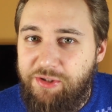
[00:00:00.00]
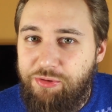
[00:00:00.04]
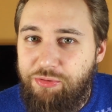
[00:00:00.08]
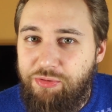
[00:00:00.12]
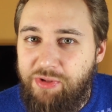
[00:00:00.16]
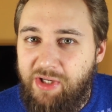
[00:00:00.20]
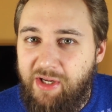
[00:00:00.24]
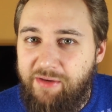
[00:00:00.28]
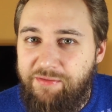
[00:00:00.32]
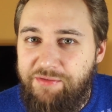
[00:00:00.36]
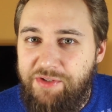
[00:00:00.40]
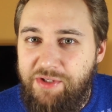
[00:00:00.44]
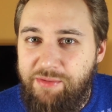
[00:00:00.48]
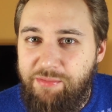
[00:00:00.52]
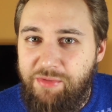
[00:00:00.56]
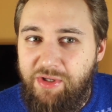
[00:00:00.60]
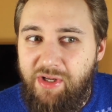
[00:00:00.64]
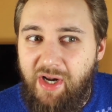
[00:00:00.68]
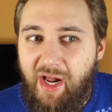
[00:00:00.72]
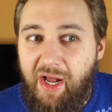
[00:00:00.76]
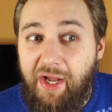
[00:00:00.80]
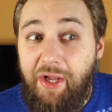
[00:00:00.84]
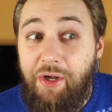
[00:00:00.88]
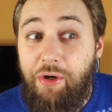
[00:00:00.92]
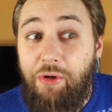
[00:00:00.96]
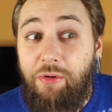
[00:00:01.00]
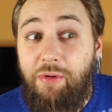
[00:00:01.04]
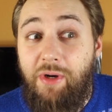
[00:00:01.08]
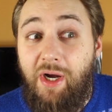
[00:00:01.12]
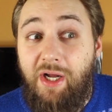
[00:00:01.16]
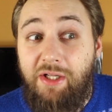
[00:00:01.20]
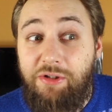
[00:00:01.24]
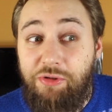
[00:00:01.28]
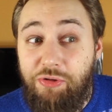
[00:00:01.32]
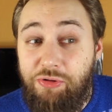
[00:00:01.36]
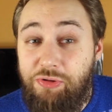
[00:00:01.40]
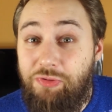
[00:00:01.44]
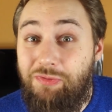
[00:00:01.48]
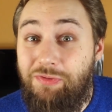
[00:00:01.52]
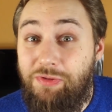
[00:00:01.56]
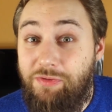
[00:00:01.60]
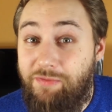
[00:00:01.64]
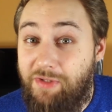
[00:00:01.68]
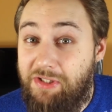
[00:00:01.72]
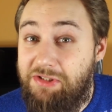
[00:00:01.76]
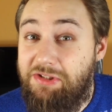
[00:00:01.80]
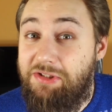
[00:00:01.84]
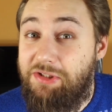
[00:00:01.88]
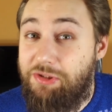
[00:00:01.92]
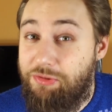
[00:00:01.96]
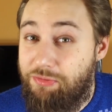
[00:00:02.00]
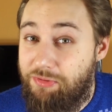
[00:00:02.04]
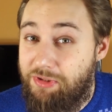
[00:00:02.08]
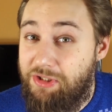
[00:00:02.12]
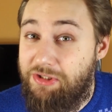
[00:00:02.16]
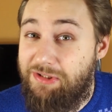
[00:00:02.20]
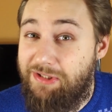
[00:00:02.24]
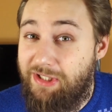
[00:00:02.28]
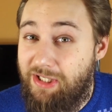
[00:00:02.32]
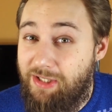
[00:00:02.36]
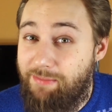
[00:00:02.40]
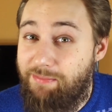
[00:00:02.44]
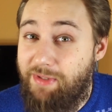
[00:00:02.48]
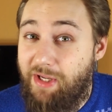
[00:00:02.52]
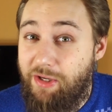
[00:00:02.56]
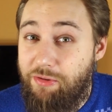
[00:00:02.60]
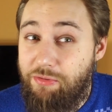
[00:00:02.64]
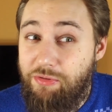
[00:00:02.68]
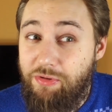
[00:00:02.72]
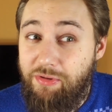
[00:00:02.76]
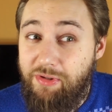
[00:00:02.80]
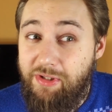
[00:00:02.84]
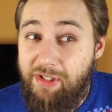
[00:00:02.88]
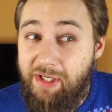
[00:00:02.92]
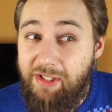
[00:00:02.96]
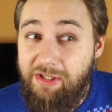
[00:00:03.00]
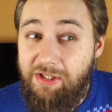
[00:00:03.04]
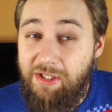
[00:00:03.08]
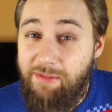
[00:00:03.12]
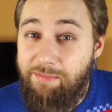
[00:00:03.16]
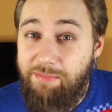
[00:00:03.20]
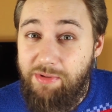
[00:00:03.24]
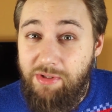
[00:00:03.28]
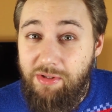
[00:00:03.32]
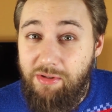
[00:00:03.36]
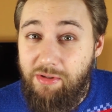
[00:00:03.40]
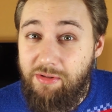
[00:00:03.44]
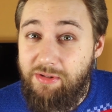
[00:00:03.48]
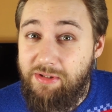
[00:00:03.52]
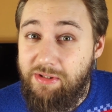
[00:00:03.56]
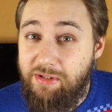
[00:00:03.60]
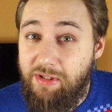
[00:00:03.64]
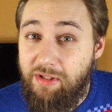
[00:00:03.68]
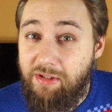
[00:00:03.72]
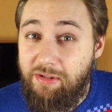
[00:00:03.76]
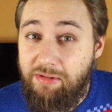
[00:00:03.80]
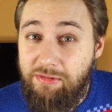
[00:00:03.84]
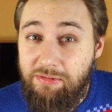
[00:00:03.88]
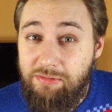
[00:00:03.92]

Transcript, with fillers: które w nim grają, a to są gwiazdy, które zarabiają konkretne pieniądze?